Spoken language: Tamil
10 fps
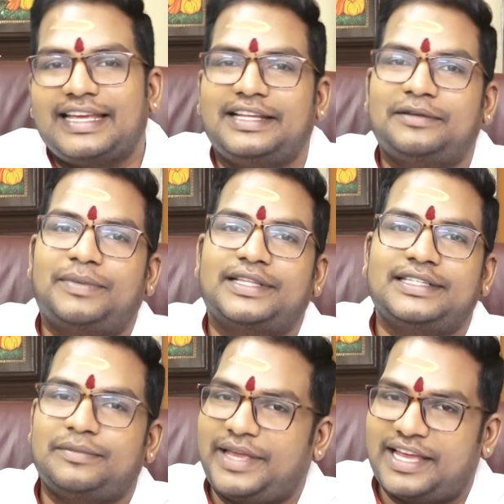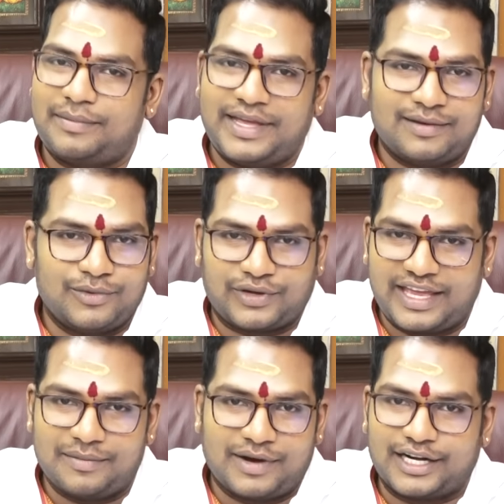இருப்பது மிக மிக
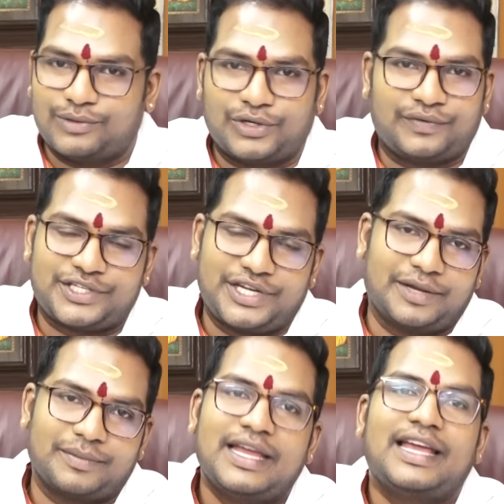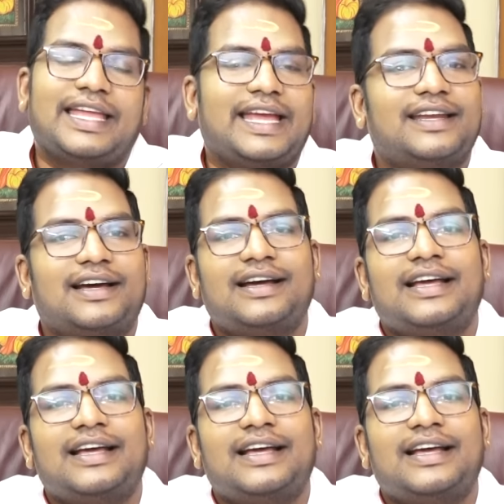முக்கியமான ஒரு விஷயம் ஏன்னா